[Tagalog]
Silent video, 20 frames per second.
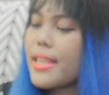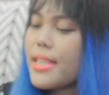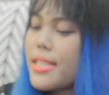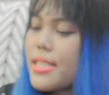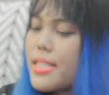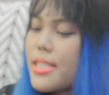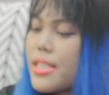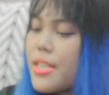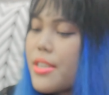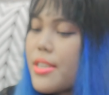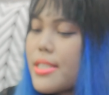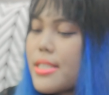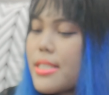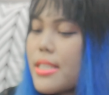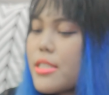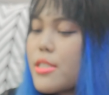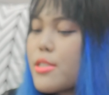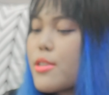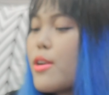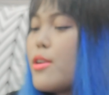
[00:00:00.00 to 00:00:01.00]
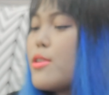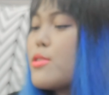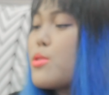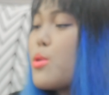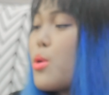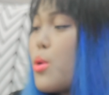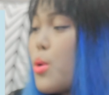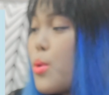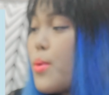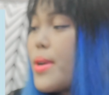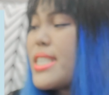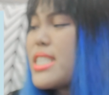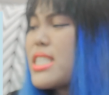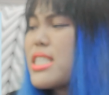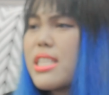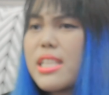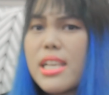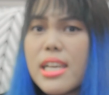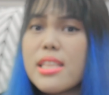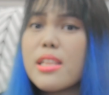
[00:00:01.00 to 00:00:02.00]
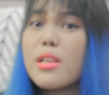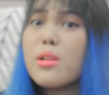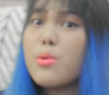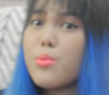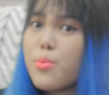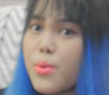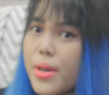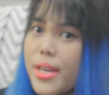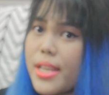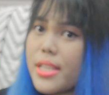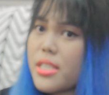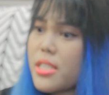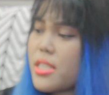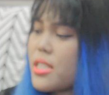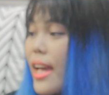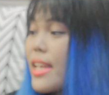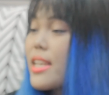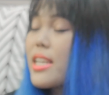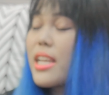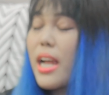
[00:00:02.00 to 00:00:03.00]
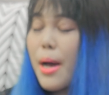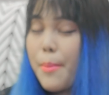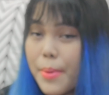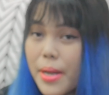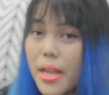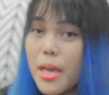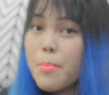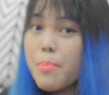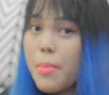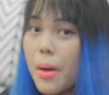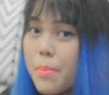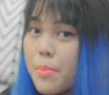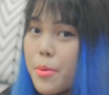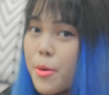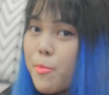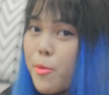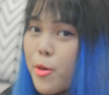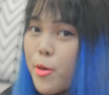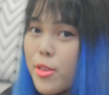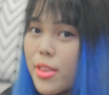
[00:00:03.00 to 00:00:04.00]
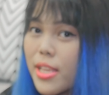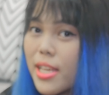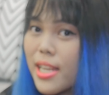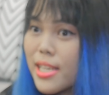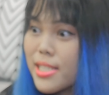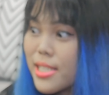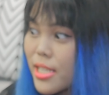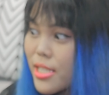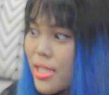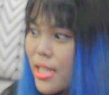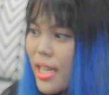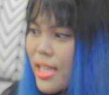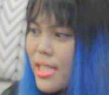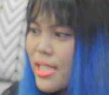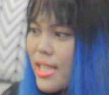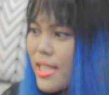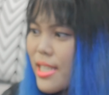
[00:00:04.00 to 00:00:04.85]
this series is called Who is Little Witch? And grabe lang yung pag-promote nila sa Chase